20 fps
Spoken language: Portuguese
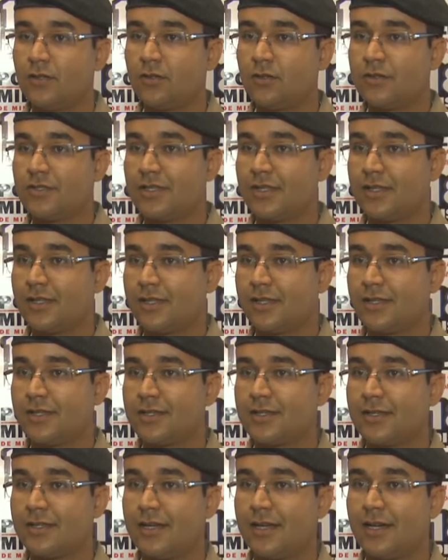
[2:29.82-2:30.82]
Com
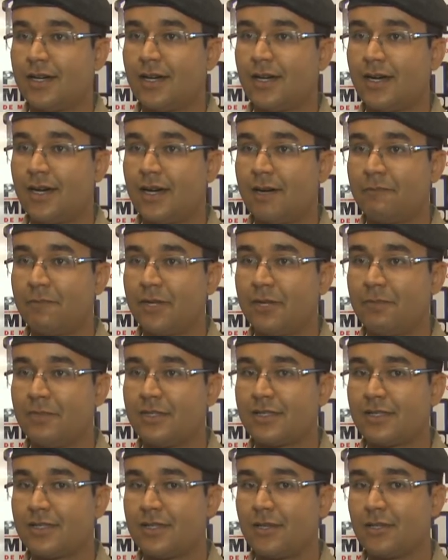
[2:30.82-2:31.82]
certeza, né? A, a
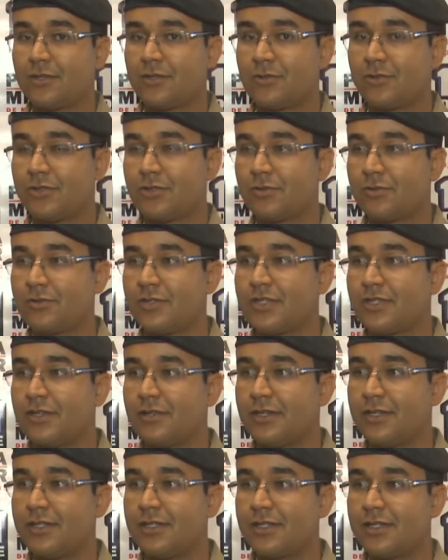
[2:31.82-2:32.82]
premissa da nossa
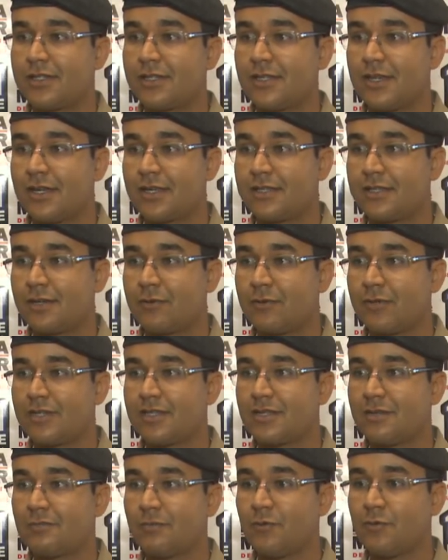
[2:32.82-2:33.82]
Constituição aí diz que a
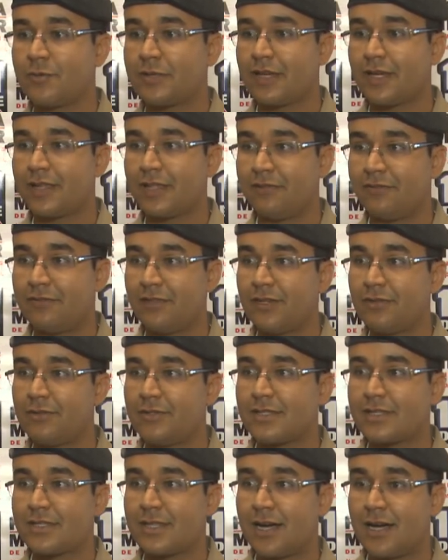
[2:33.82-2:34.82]
segurança pública é dever do
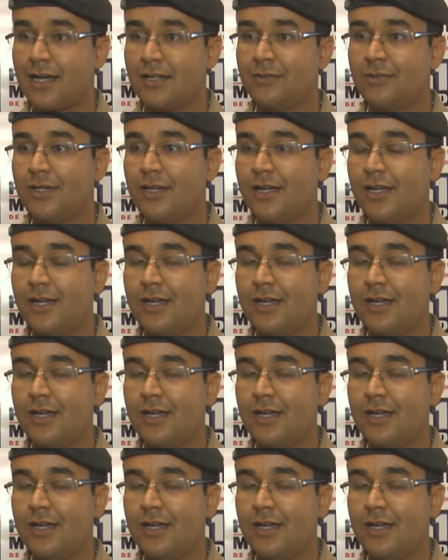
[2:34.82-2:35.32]
Estado